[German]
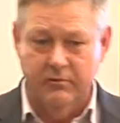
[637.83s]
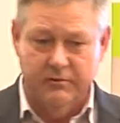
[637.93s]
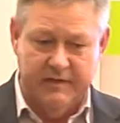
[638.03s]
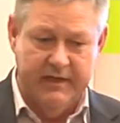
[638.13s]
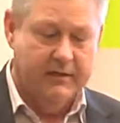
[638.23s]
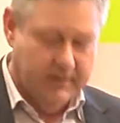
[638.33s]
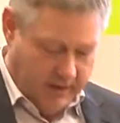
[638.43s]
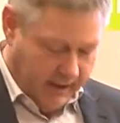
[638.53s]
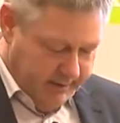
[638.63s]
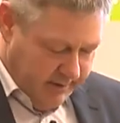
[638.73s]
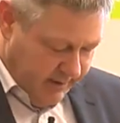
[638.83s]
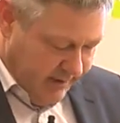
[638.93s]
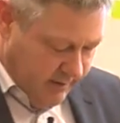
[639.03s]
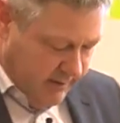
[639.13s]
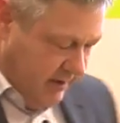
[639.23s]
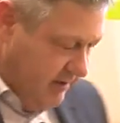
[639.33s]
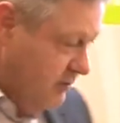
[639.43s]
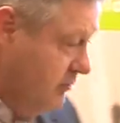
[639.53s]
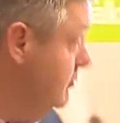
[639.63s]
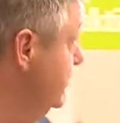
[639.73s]
und sehr high-end
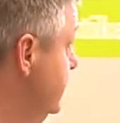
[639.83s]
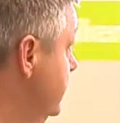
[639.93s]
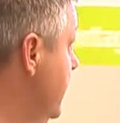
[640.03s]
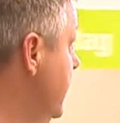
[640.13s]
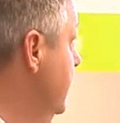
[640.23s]
technologisch